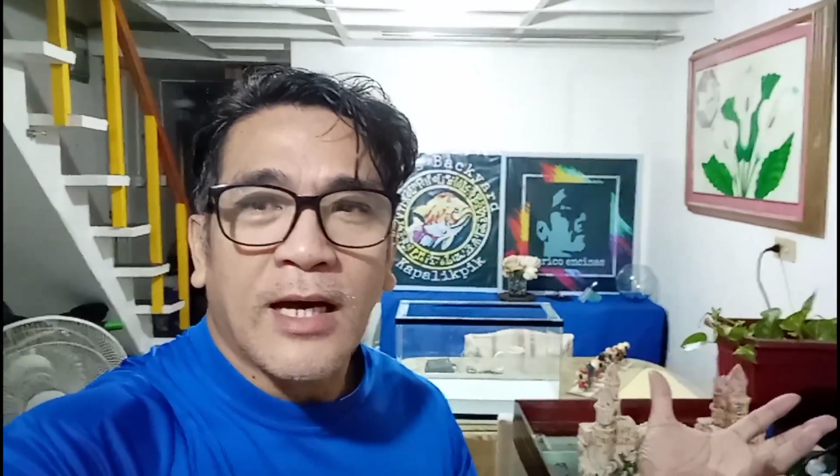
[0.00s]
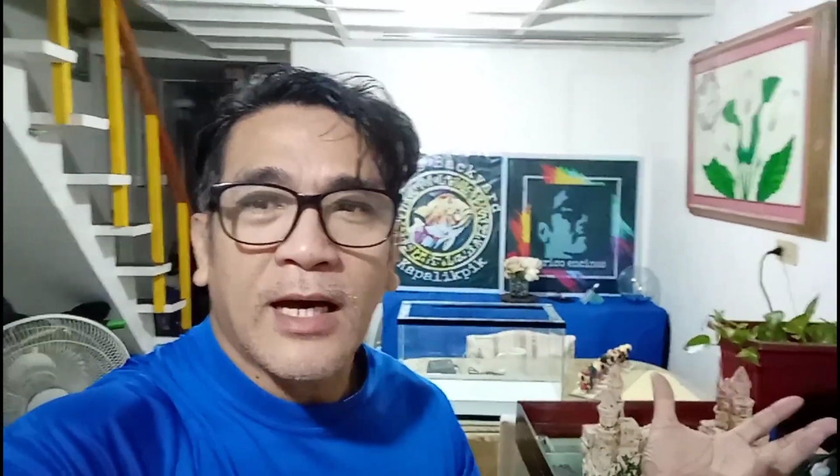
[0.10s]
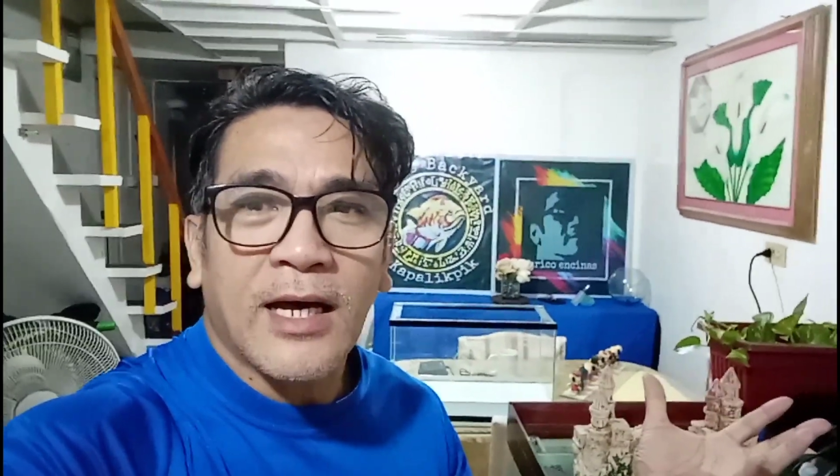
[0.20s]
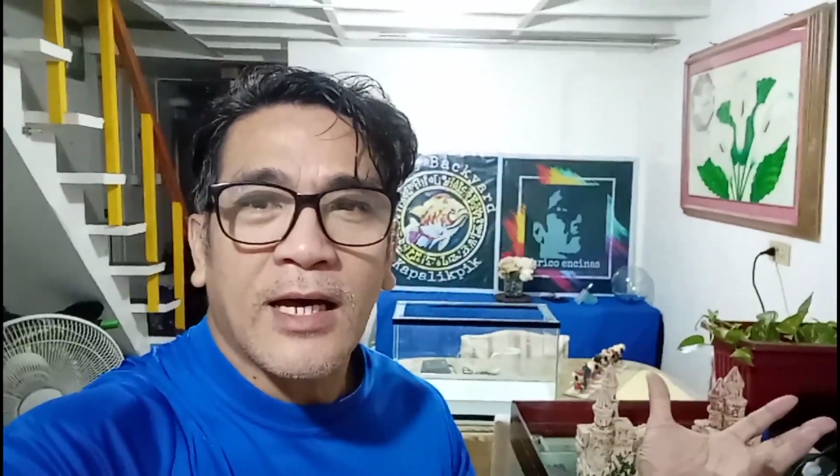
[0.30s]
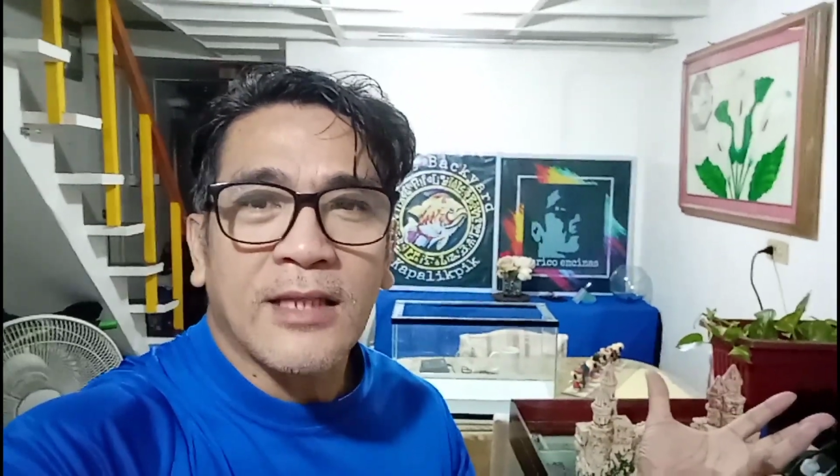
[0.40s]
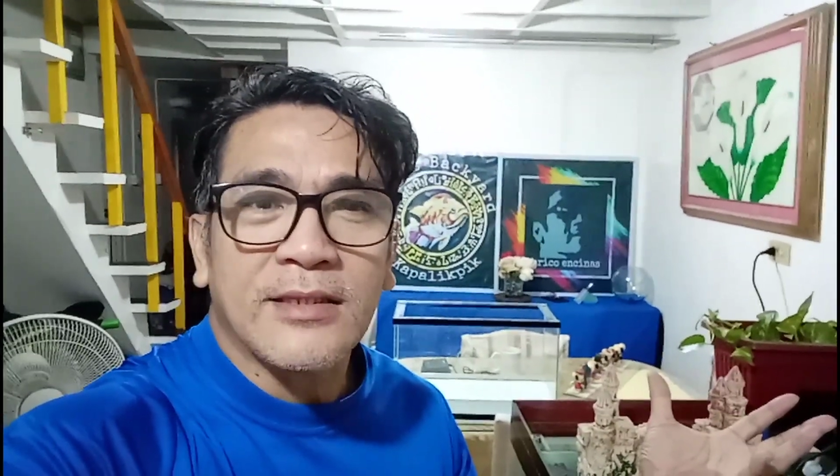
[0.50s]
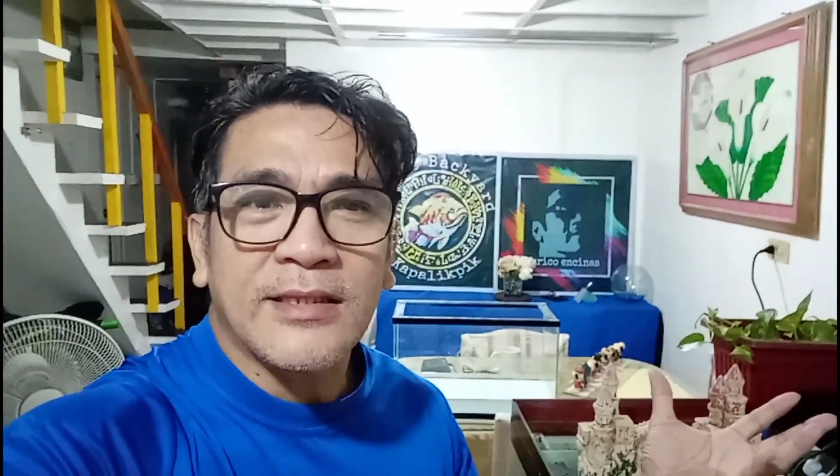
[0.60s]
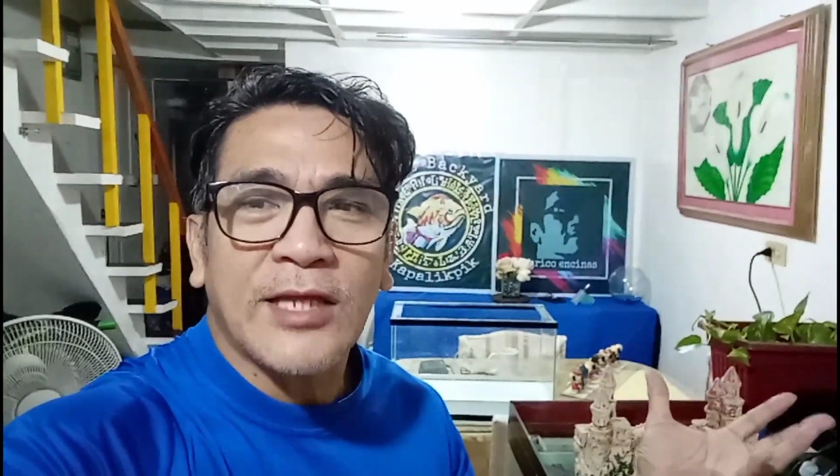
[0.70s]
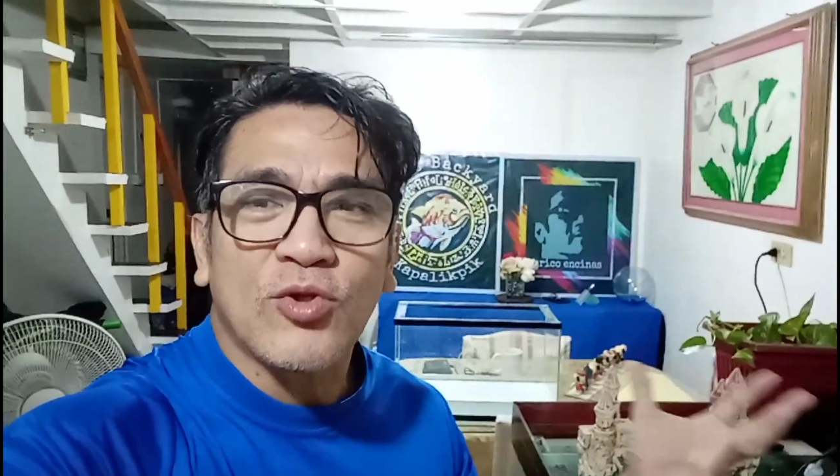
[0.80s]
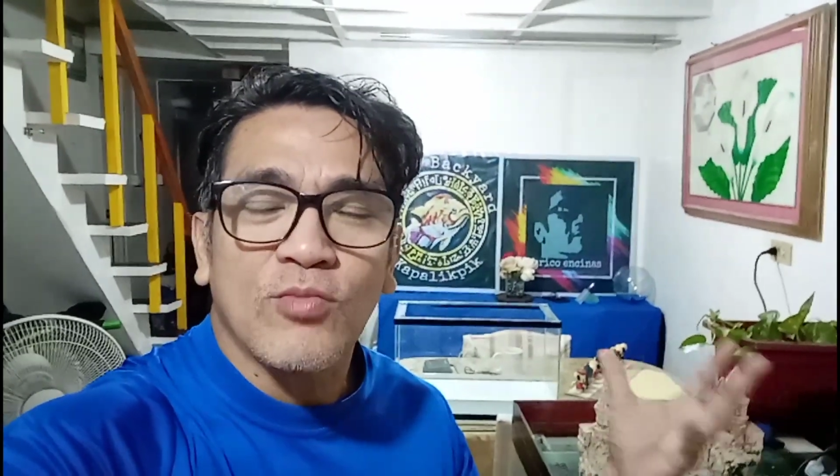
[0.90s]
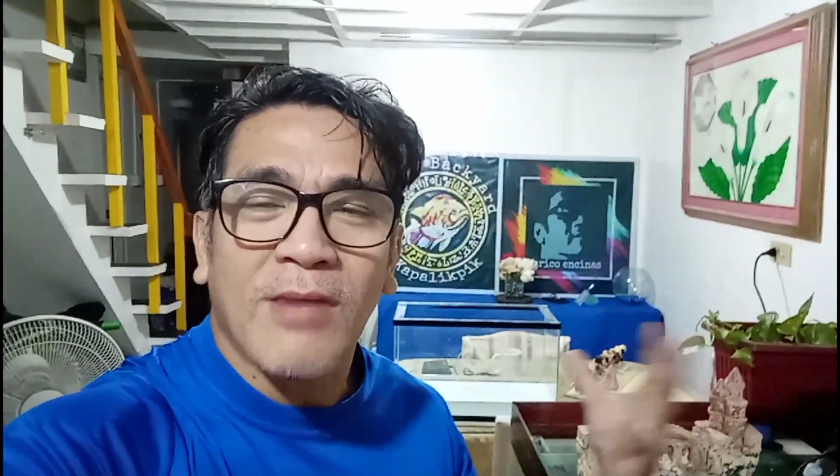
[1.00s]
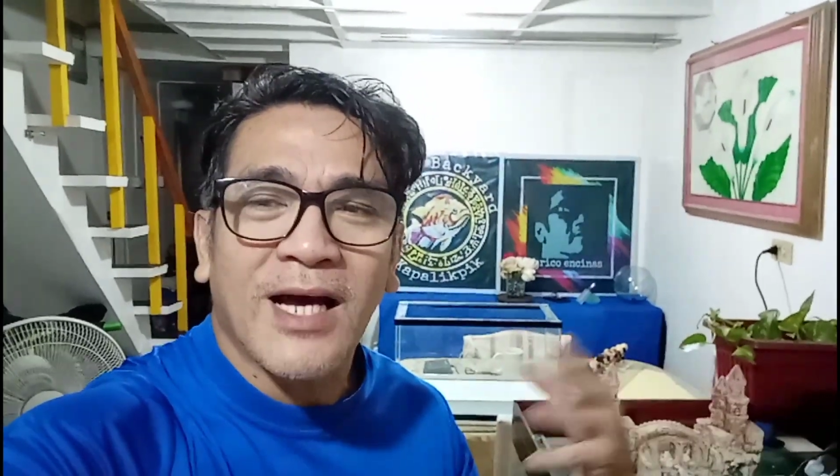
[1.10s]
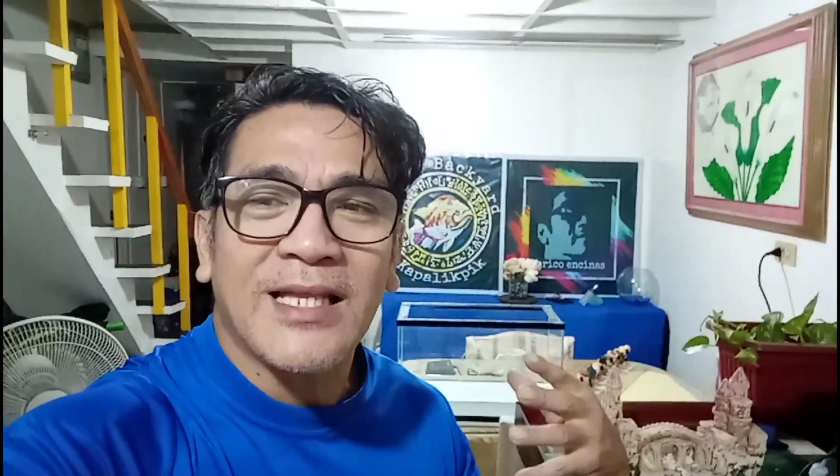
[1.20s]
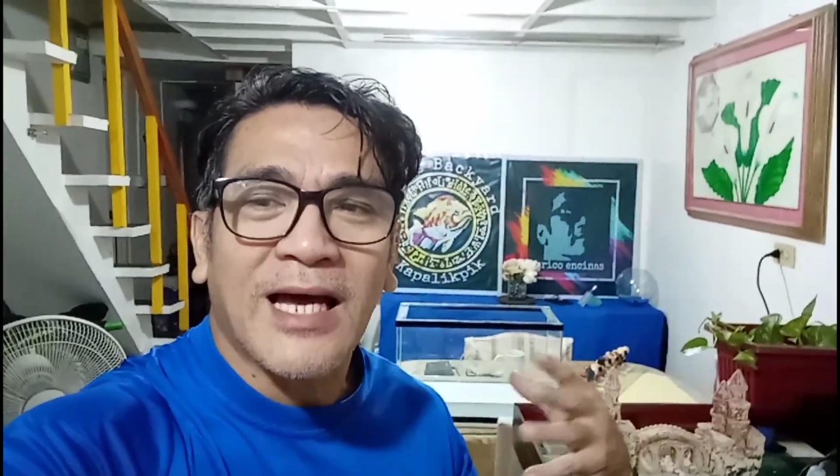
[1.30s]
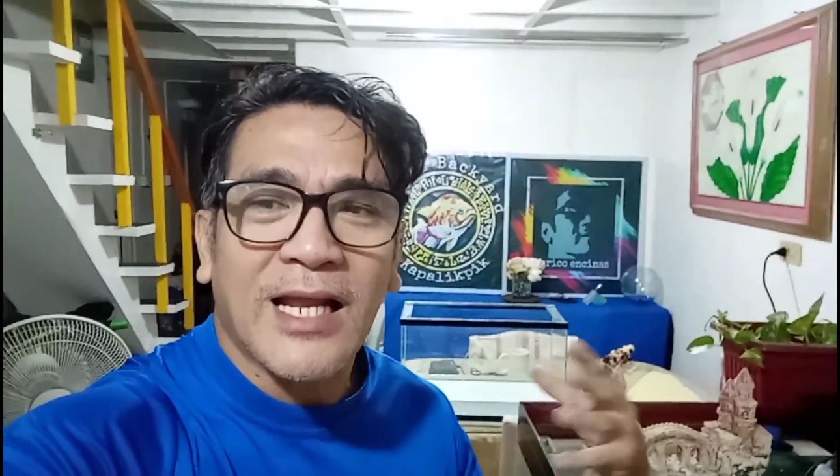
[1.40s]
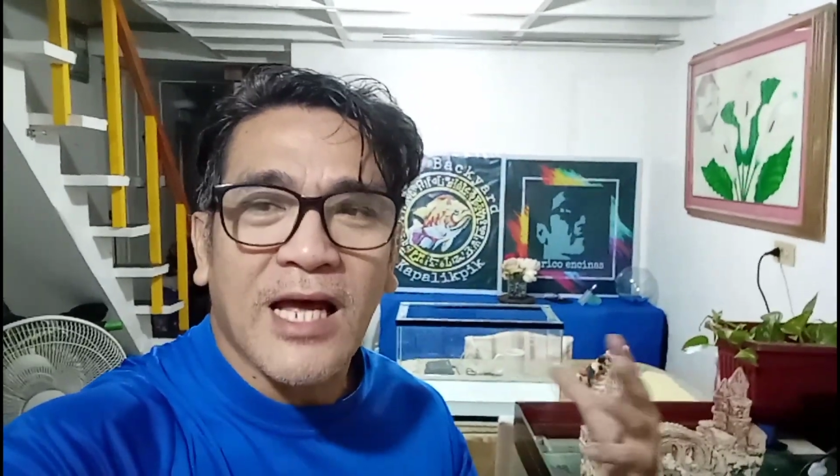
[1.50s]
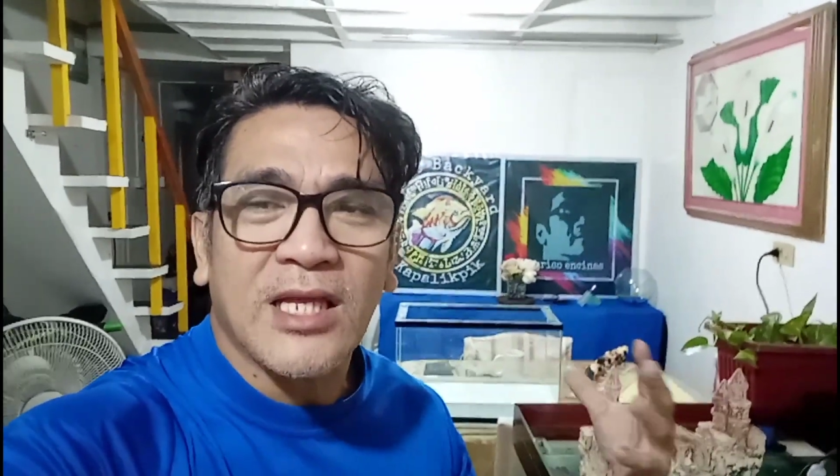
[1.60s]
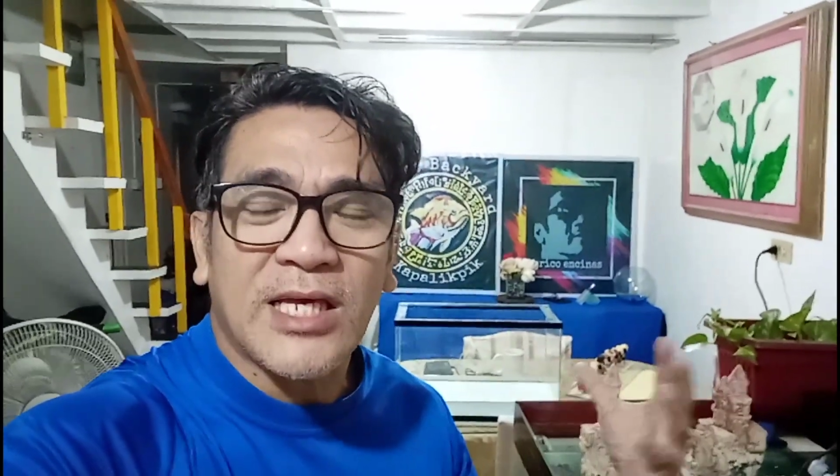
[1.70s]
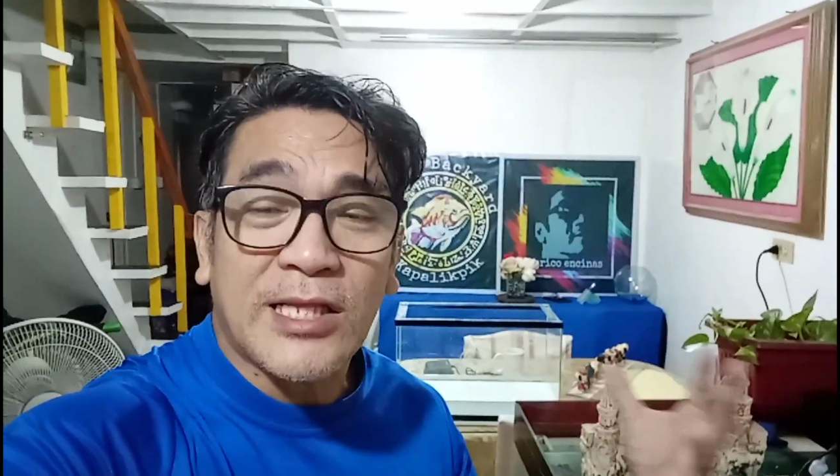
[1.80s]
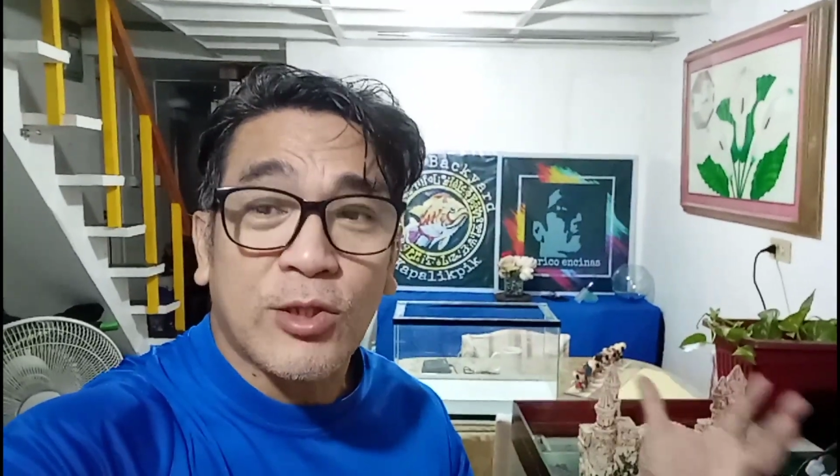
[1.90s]
at netong mga
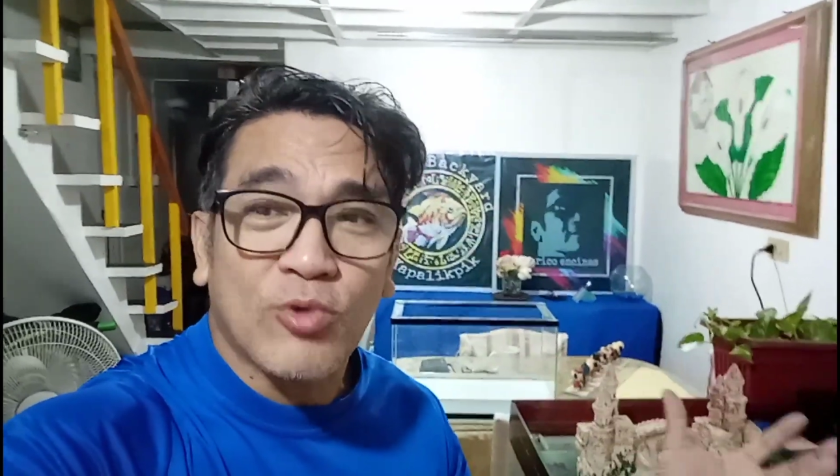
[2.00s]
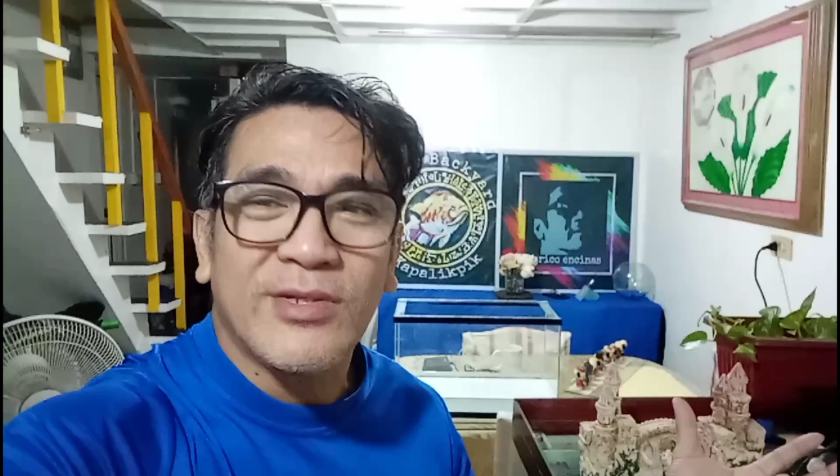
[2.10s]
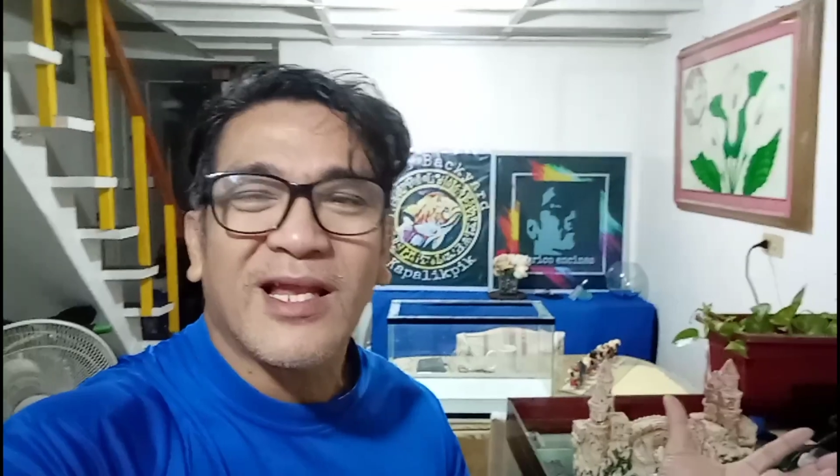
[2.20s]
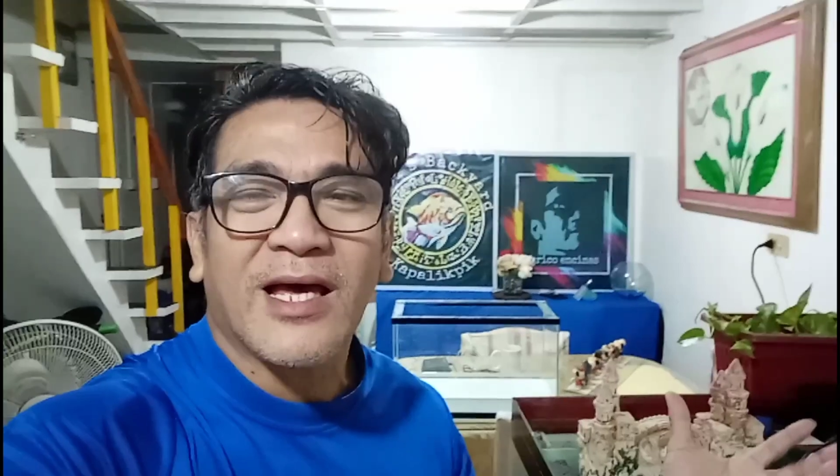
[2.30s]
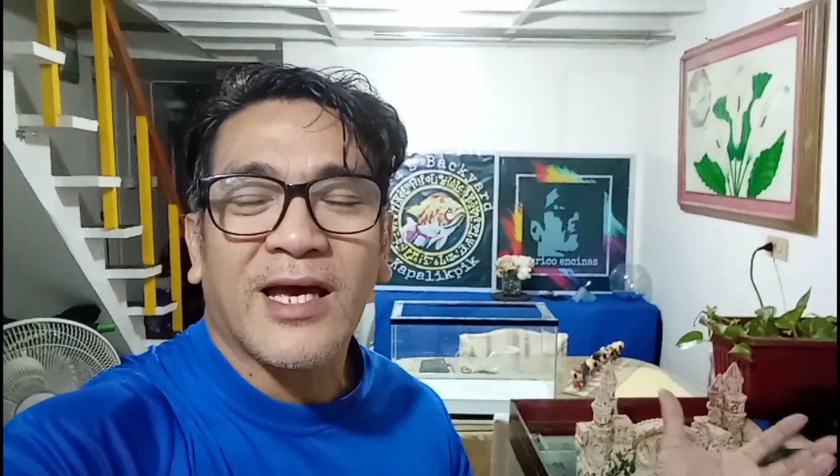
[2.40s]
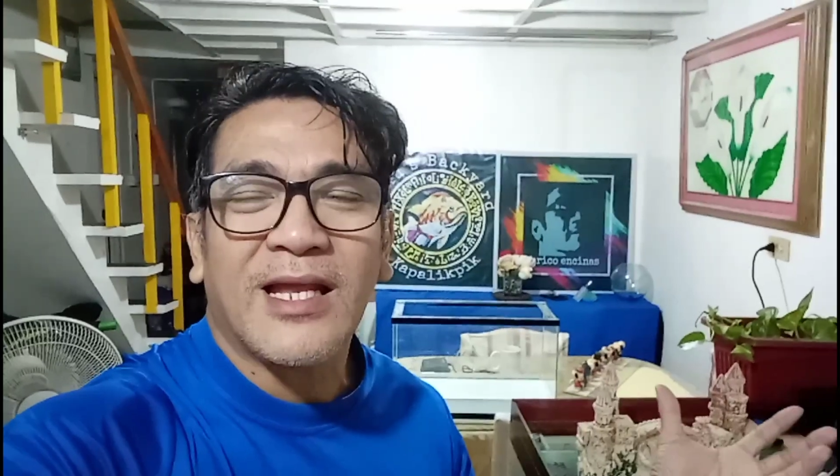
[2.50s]
nakarang itlog nila,